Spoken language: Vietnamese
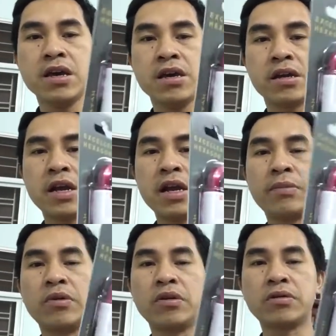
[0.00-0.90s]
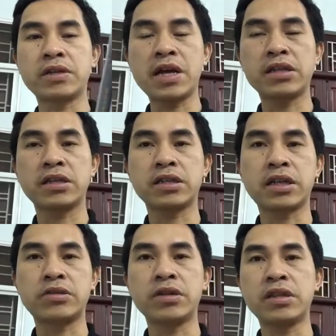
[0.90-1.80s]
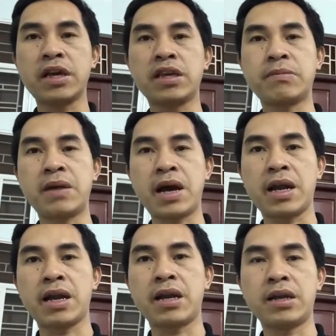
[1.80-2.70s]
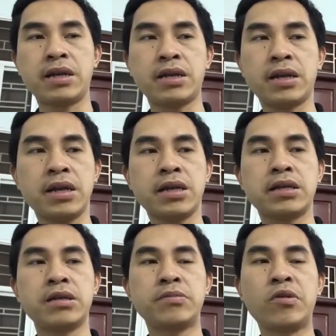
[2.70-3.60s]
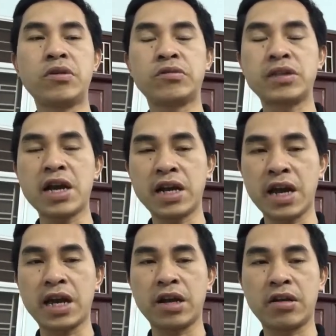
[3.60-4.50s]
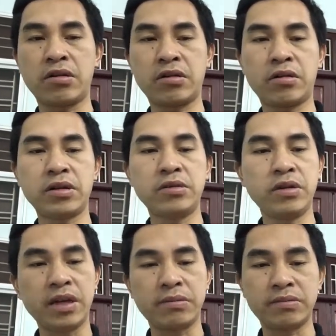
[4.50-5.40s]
Đây là bộ lục giác được sản xuất tại Nhật Bản bộ lục giác này nó có ưu điểm